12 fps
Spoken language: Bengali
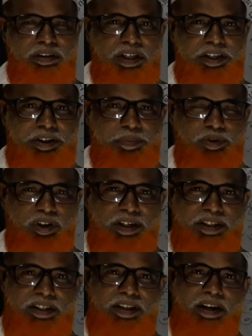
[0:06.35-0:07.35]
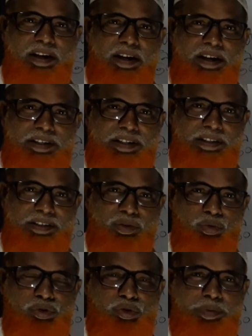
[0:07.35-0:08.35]
তাজেক প্রধান কিন্ডার গার্ডেন ও
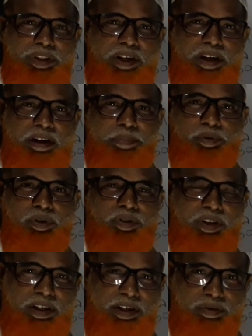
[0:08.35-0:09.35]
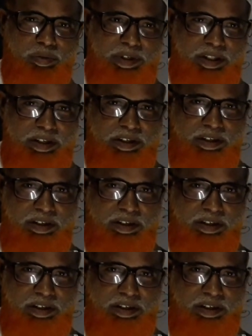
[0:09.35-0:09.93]
উচ্চ বিদ্যালয়ের পক্ষ থেকে তোমাদের